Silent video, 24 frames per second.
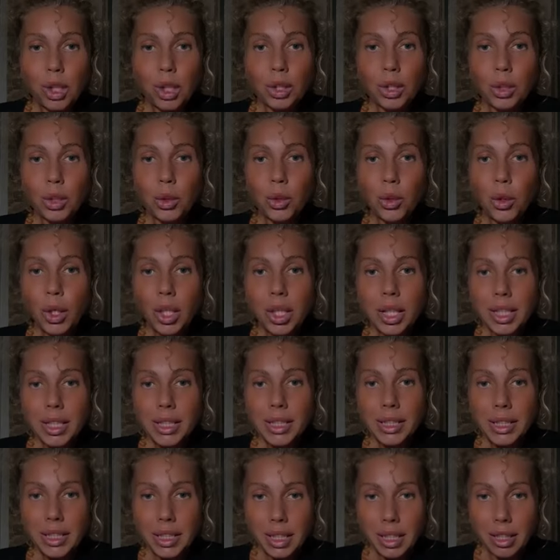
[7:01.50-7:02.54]
как только
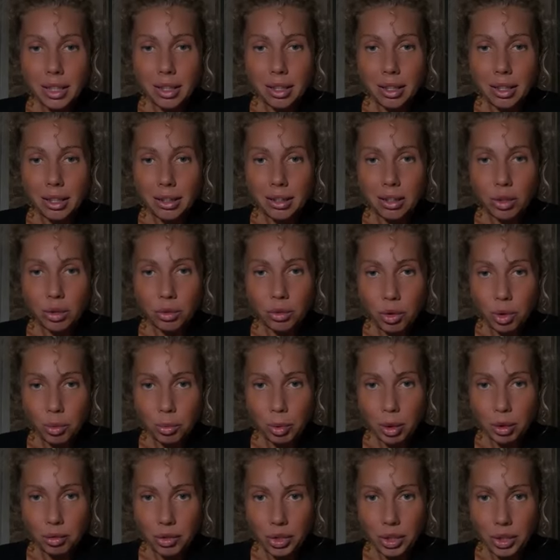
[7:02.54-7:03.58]
тело – это твой
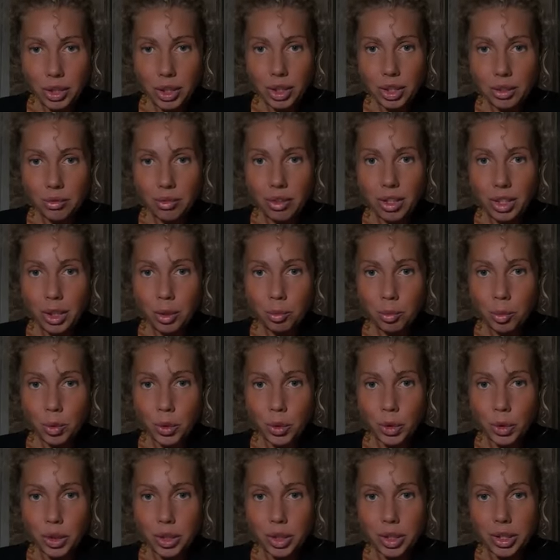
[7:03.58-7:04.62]
проводник в этой
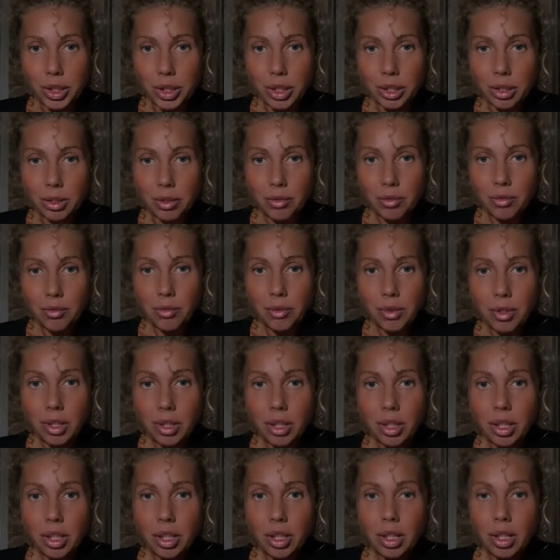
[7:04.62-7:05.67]
плотности.
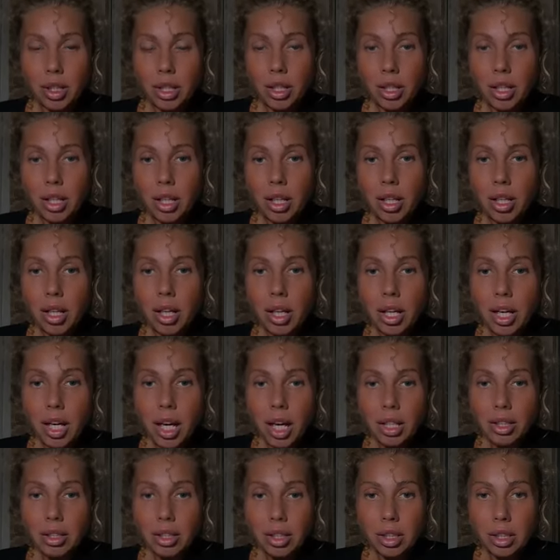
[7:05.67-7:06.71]

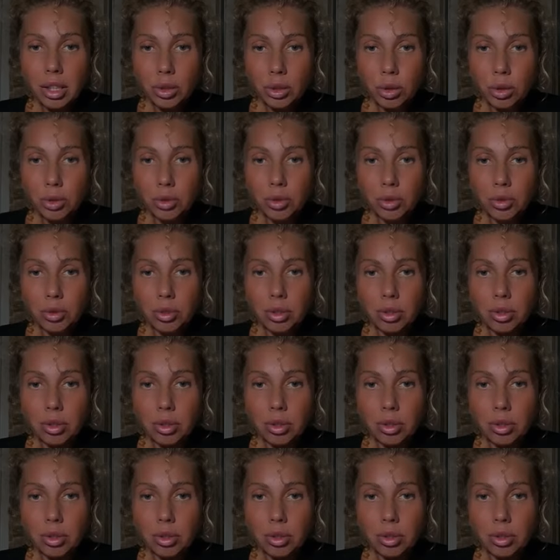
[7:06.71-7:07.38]
Как ты готов